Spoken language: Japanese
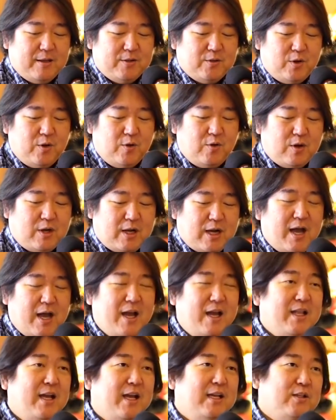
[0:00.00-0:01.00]
それを変え
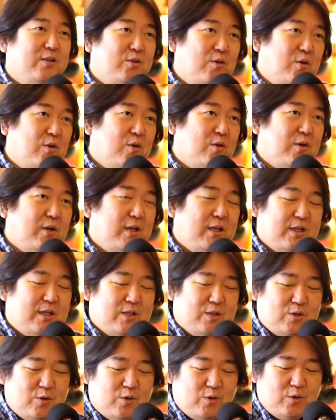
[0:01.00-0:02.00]
ないと一
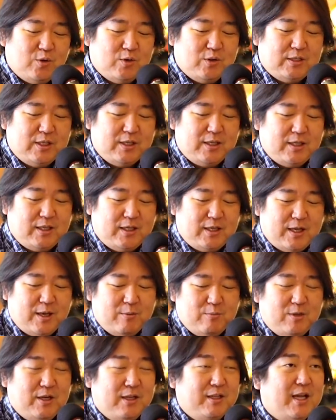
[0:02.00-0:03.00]
生独身
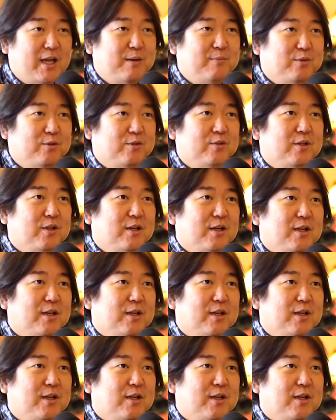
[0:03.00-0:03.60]
ギャンブラータイプ